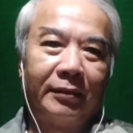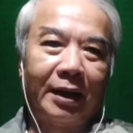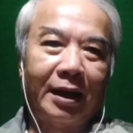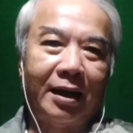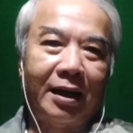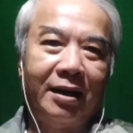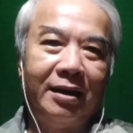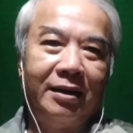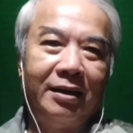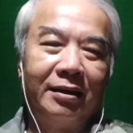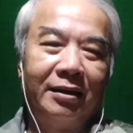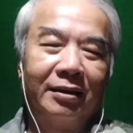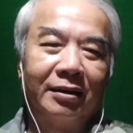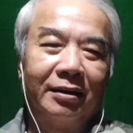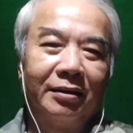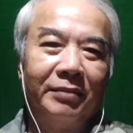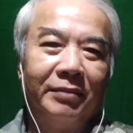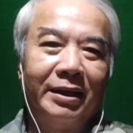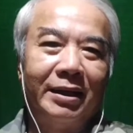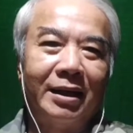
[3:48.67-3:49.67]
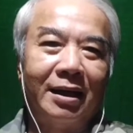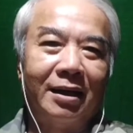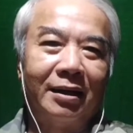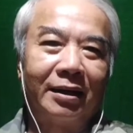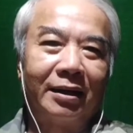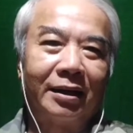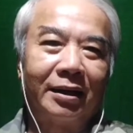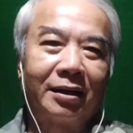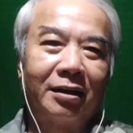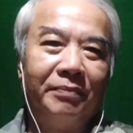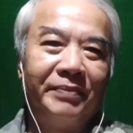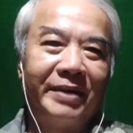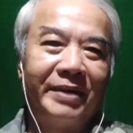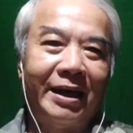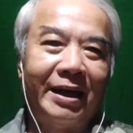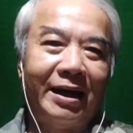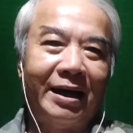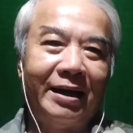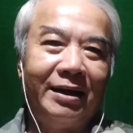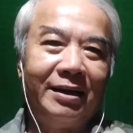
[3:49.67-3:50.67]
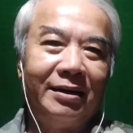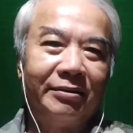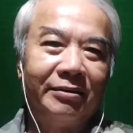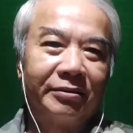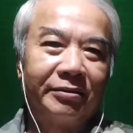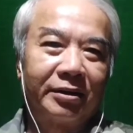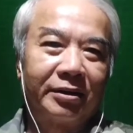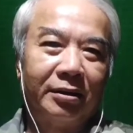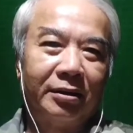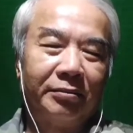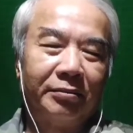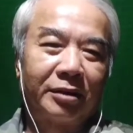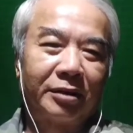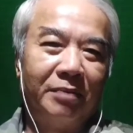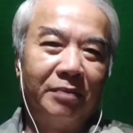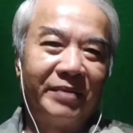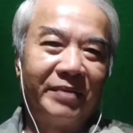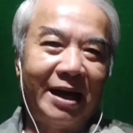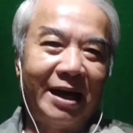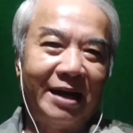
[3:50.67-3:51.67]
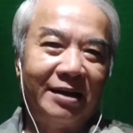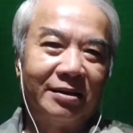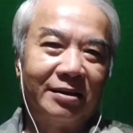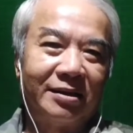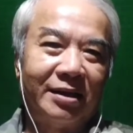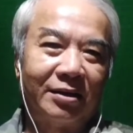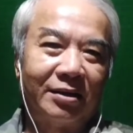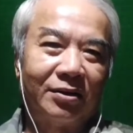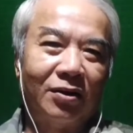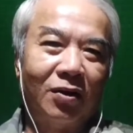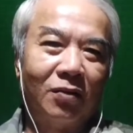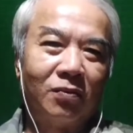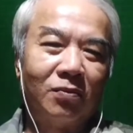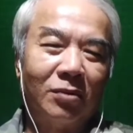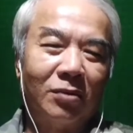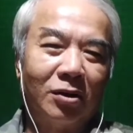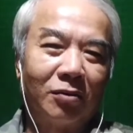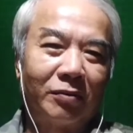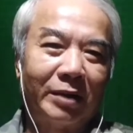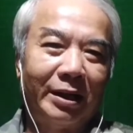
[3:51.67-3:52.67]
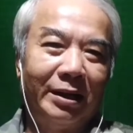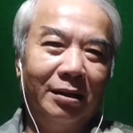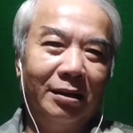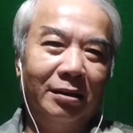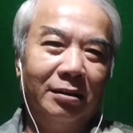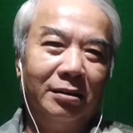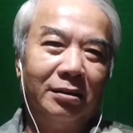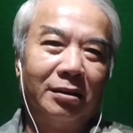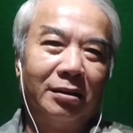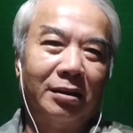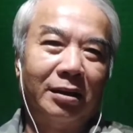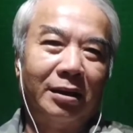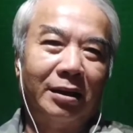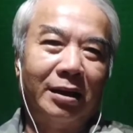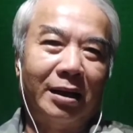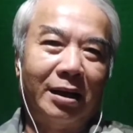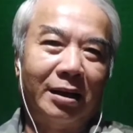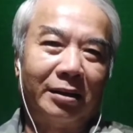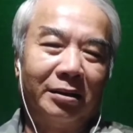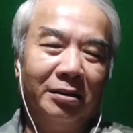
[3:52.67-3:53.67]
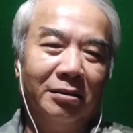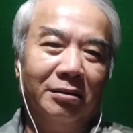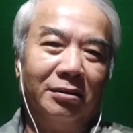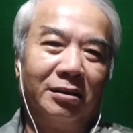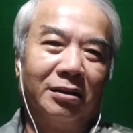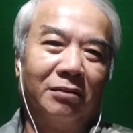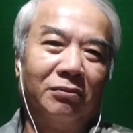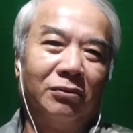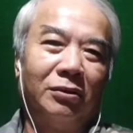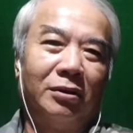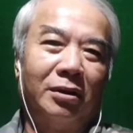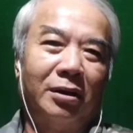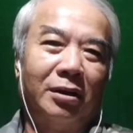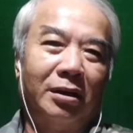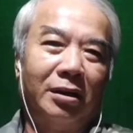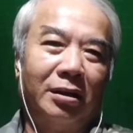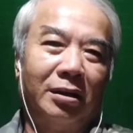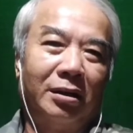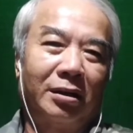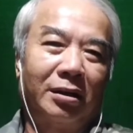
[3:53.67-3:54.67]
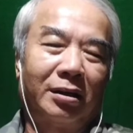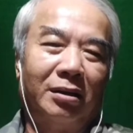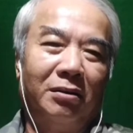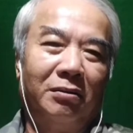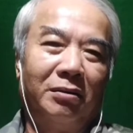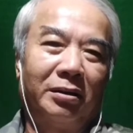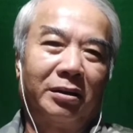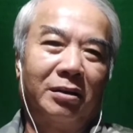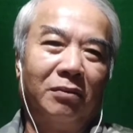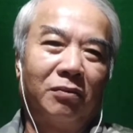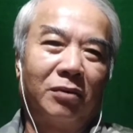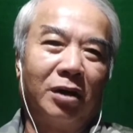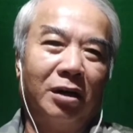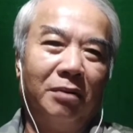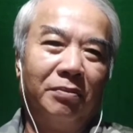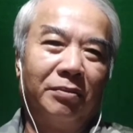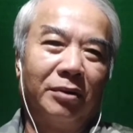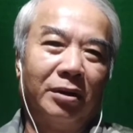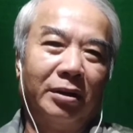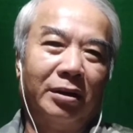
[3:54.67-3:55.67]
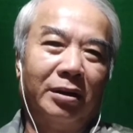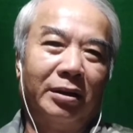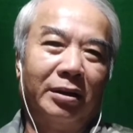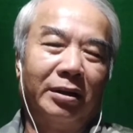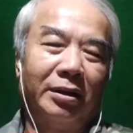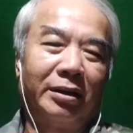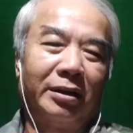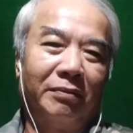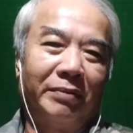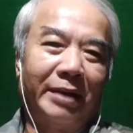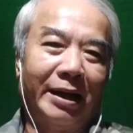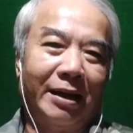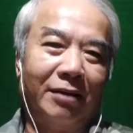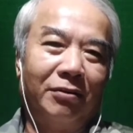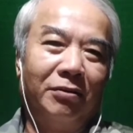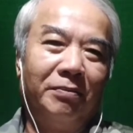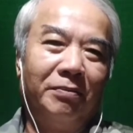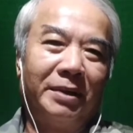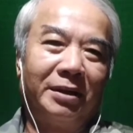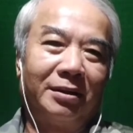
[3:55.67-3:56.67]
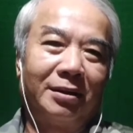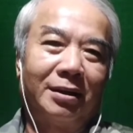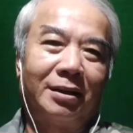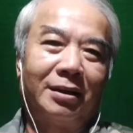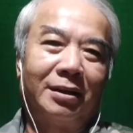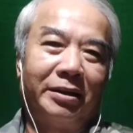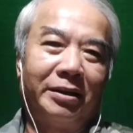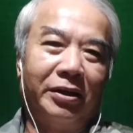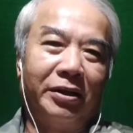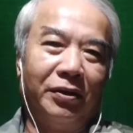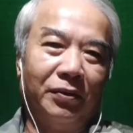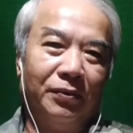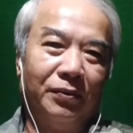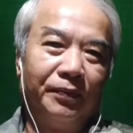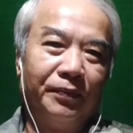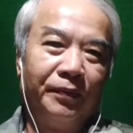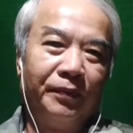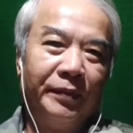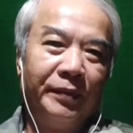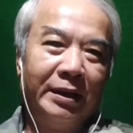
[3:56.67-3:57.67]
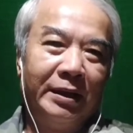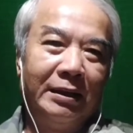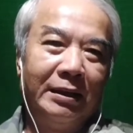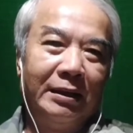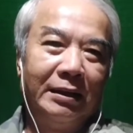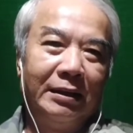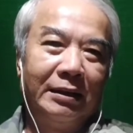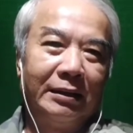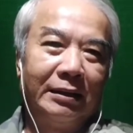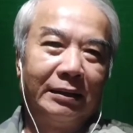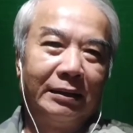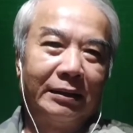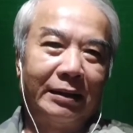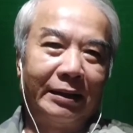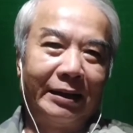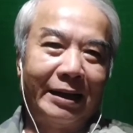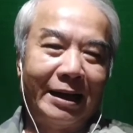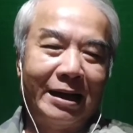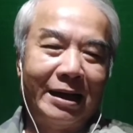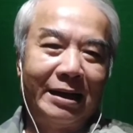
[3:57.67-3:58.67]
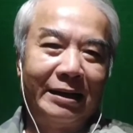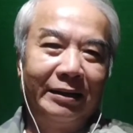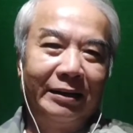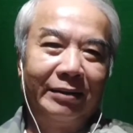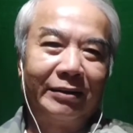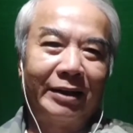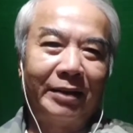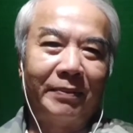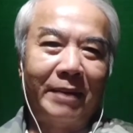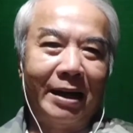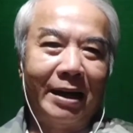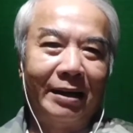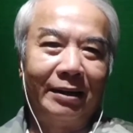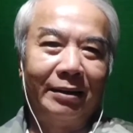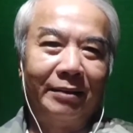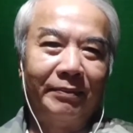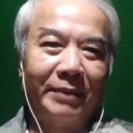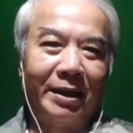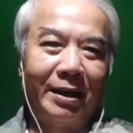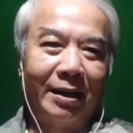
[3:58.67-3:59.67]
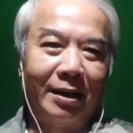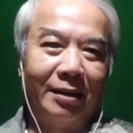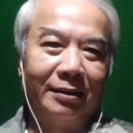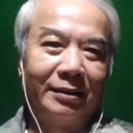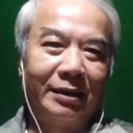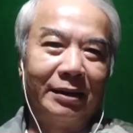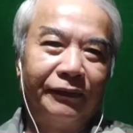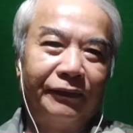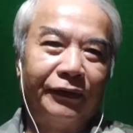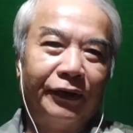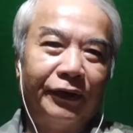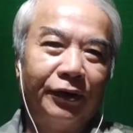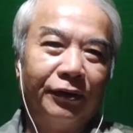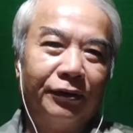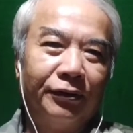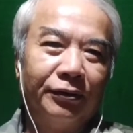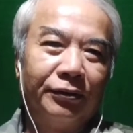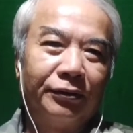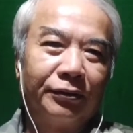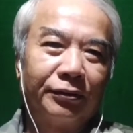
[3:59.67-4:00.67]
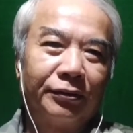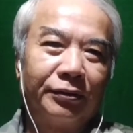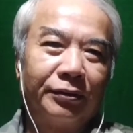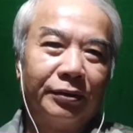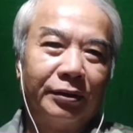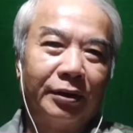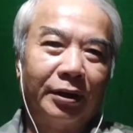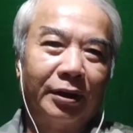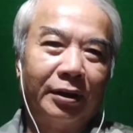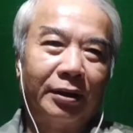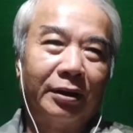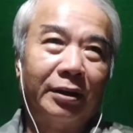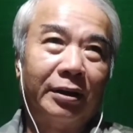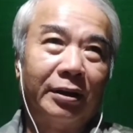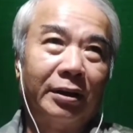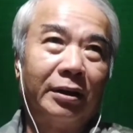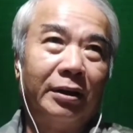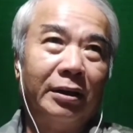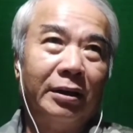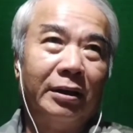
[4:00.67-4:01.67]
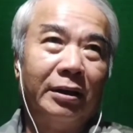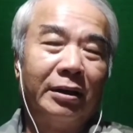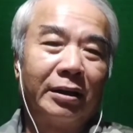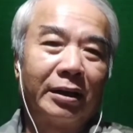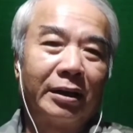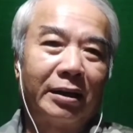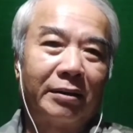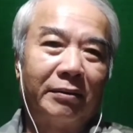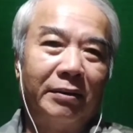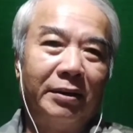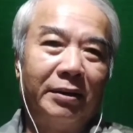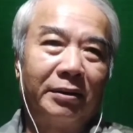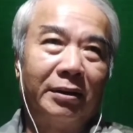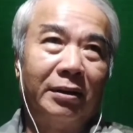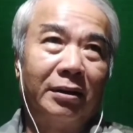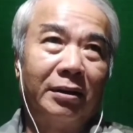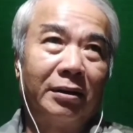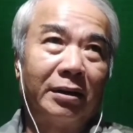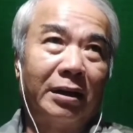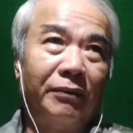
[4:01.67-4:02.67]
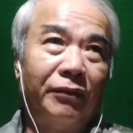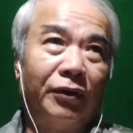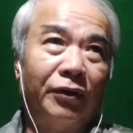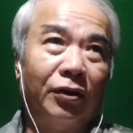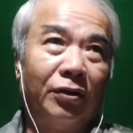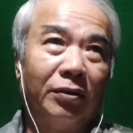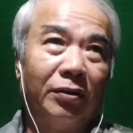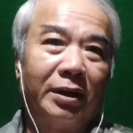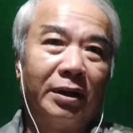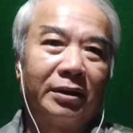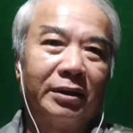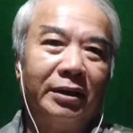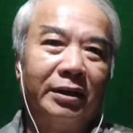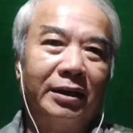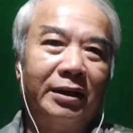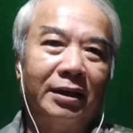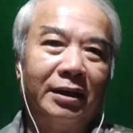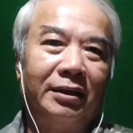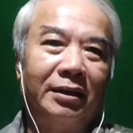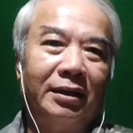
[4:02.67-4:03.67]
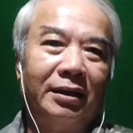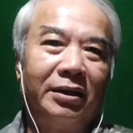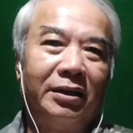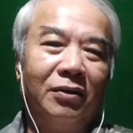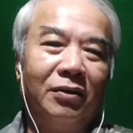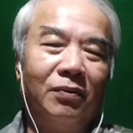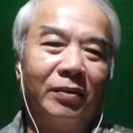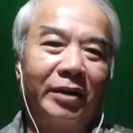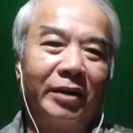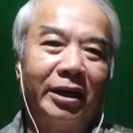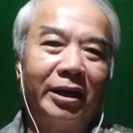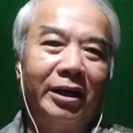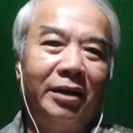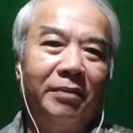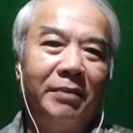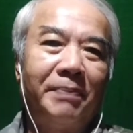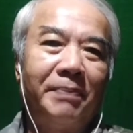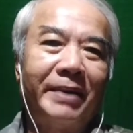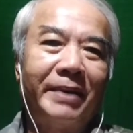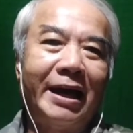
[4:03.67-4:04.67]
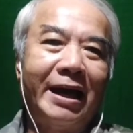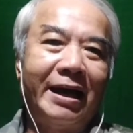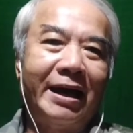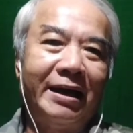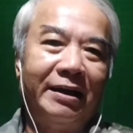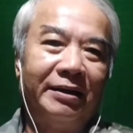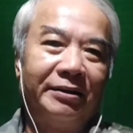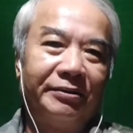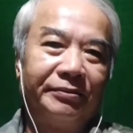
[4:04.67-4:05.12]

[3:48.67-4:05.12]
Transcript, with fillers: ngay bây giờ cái cơm trái cơm trái nó sẽ đốt một cái lượng là đường trong ờ, trong trong cơm ờ, trong gạo của mình rất là nhiều thành ra các bạn mà ở phố ở các bạn à, thành phố thì nên à, dùng cái bếp ga